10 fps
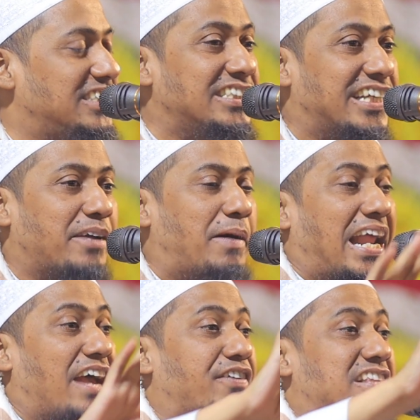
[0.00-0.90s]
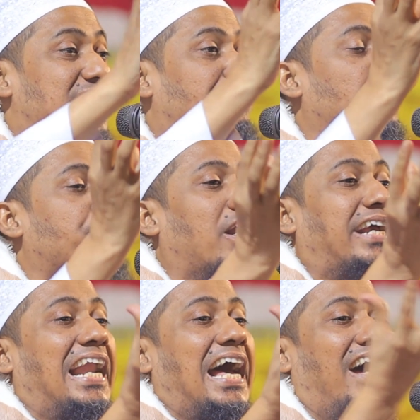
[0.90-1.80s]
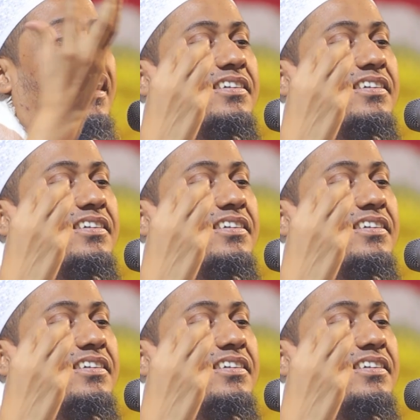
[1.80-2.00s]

জিন্দিগি বানায় ফেলছে ফুটবল খেলা